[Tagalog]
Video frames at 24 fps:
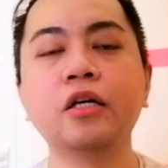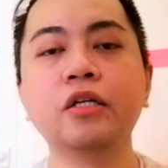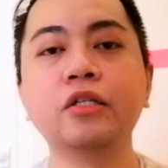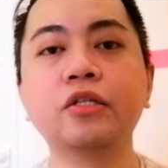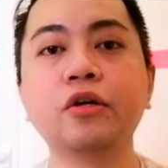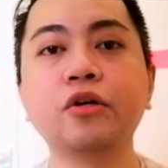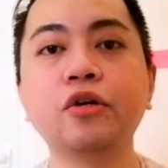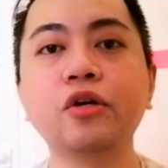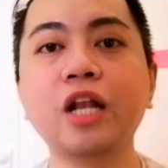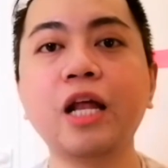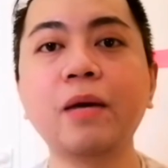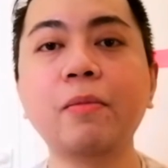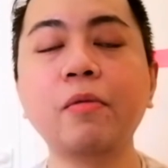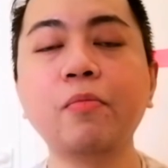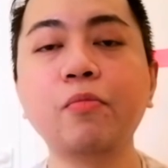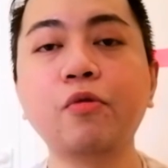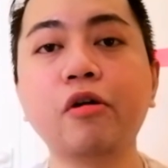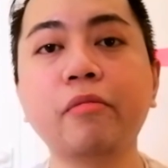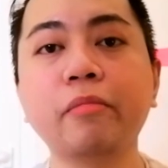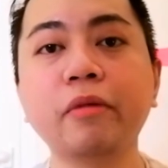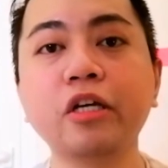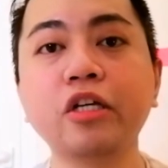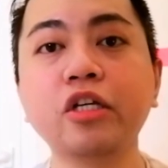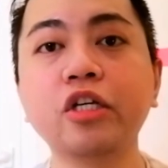So yun lamang
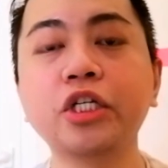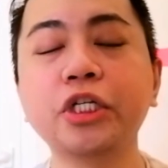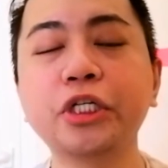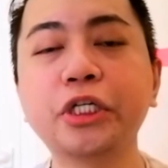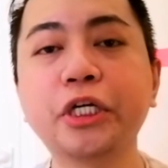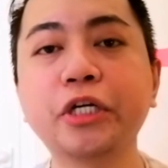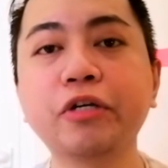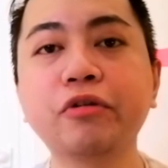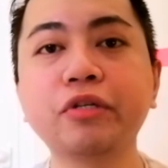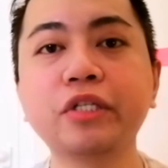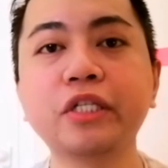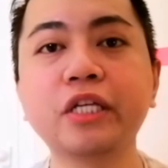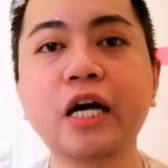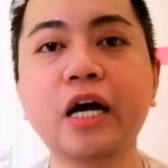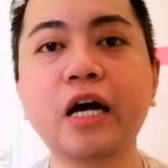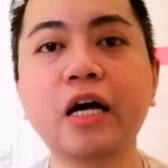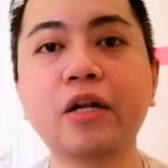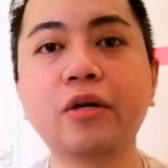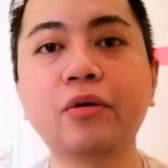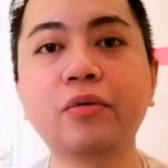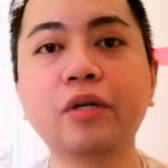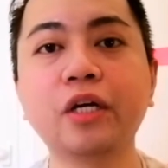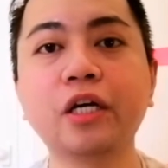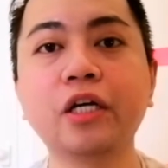po ang may share ko sa
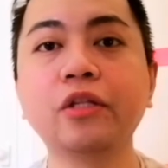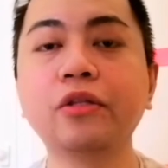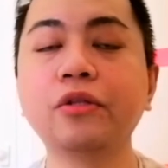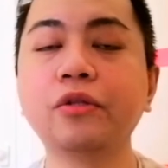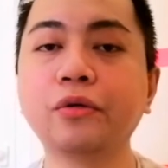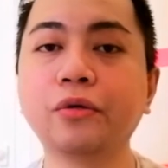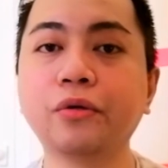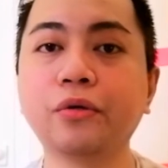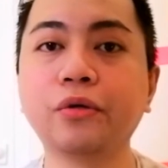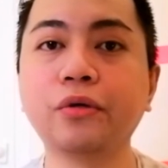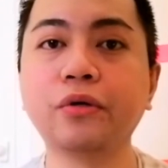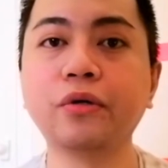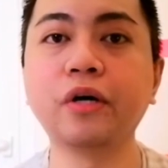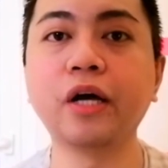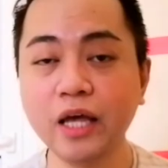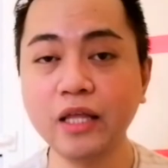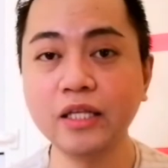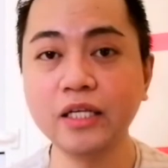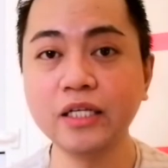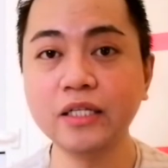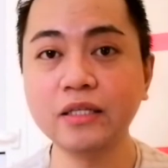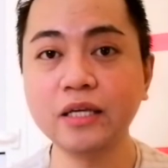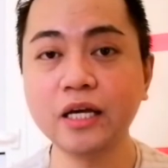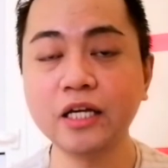araw na ito and
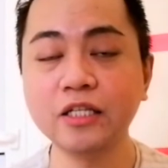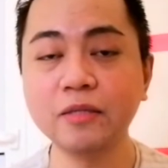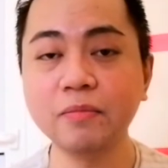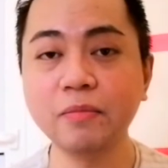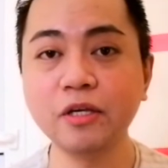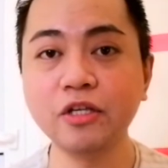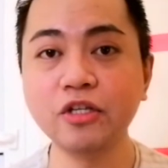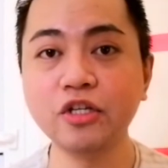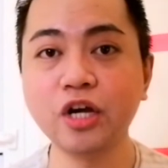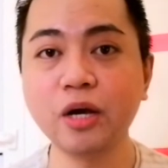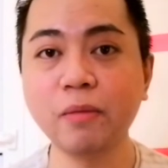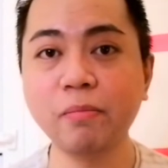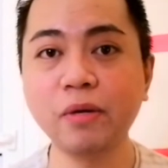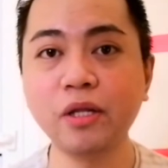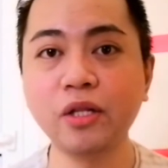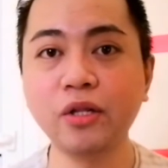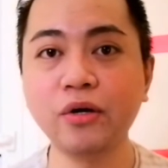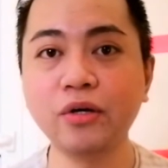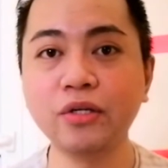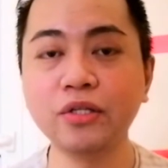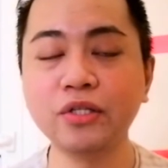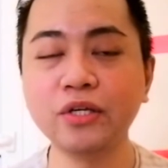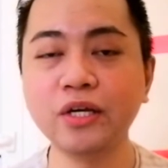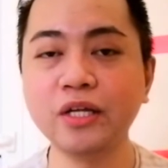this has been Jam
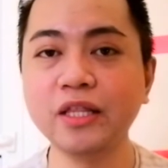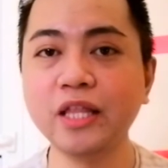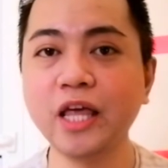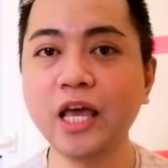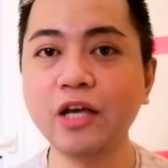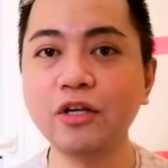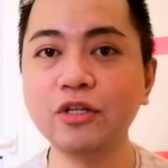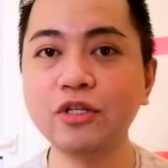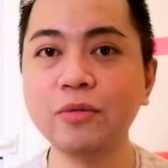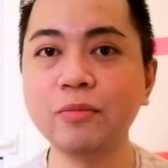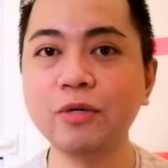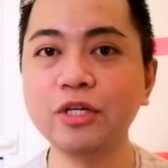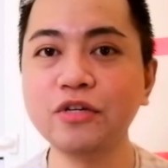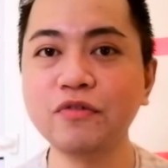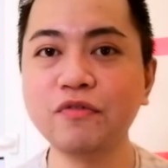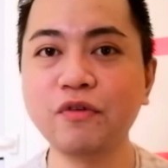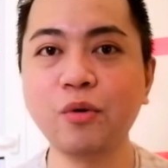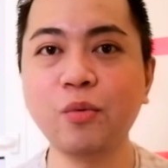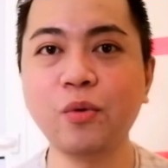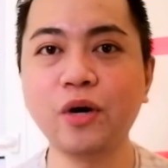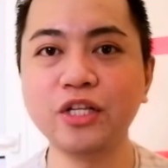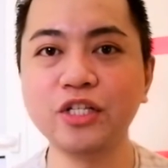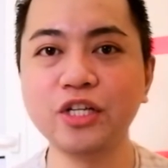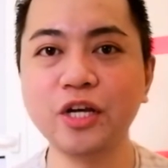Malonzo and thank you so much
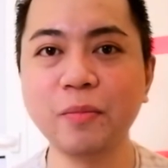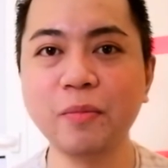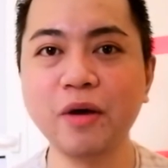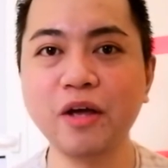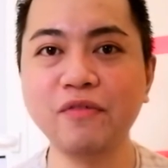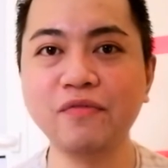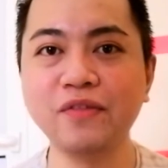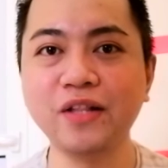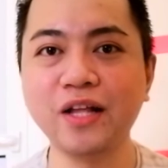for watching my